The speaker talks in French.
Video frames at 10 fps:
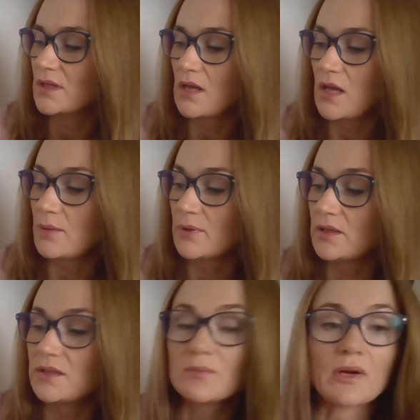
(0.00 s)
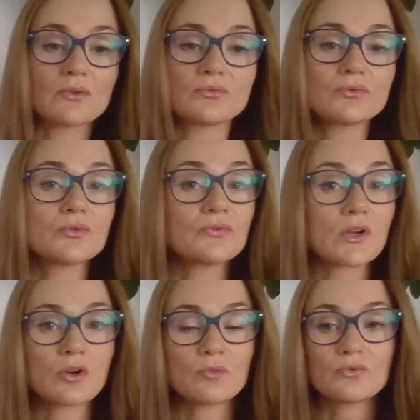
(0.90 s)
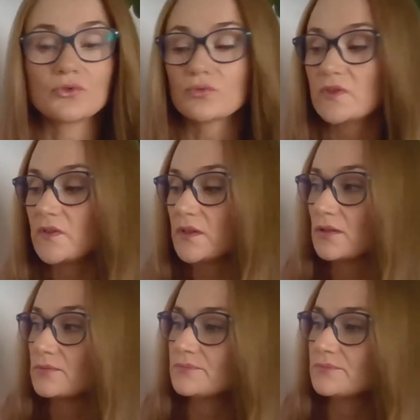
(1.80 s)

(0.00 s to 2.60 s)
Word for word: Après, libre à vous de faire comme vous le souhaitez. Hein.